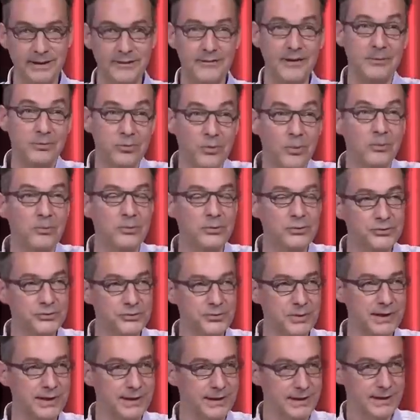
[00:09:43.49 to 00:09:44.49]
enfin, pour
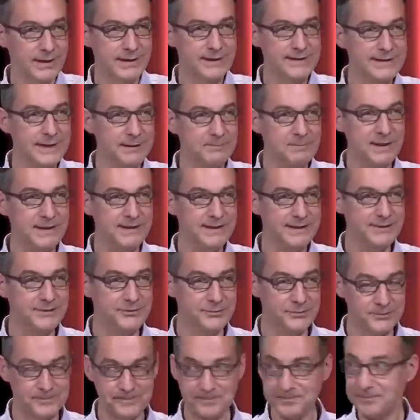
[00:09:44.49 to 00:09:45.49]
mesurer cette
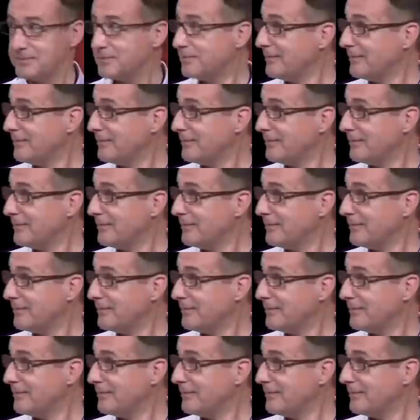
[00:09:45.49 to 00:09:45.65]
prédiction.